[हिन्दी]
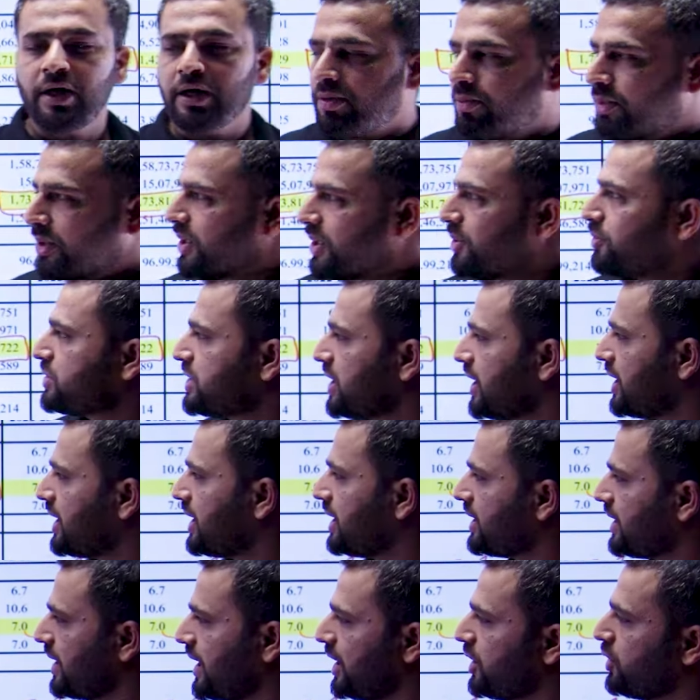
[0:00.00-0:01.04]
मतलब उस तरह की
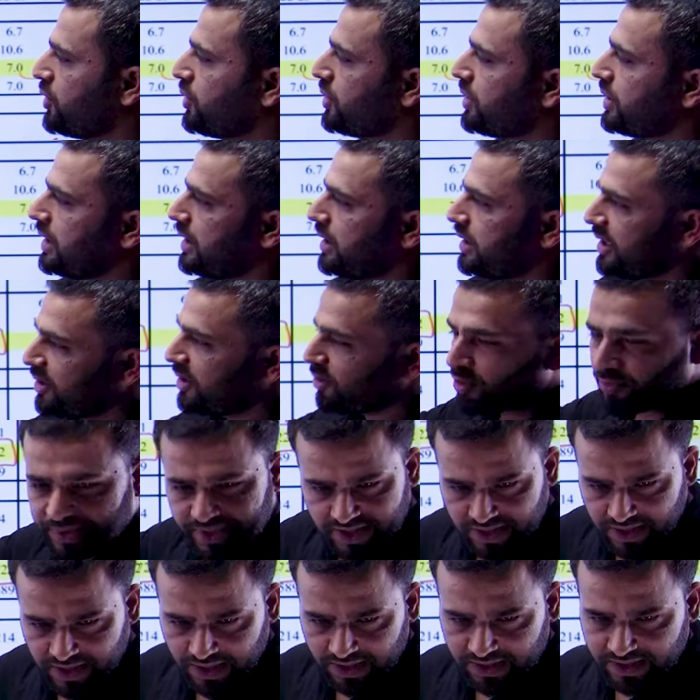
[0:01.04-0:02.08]
तैयारी और इकोनॉमिक्स
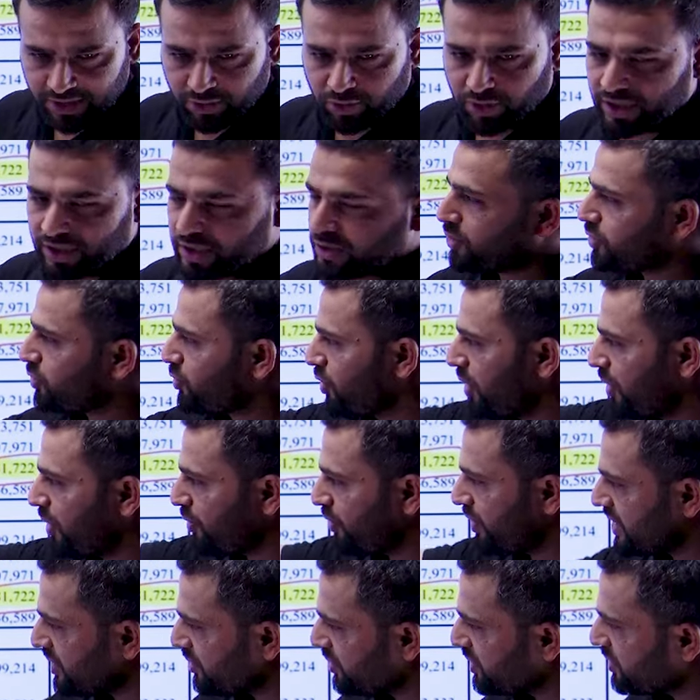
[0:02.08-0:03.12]
की अच्छी नॉलेज हो तो आपको
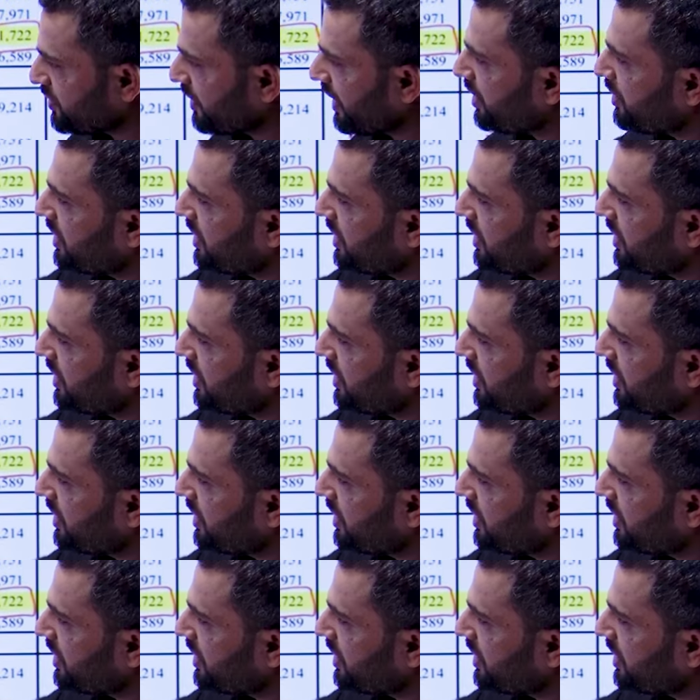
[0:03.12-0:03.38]
ये समझ में आएगा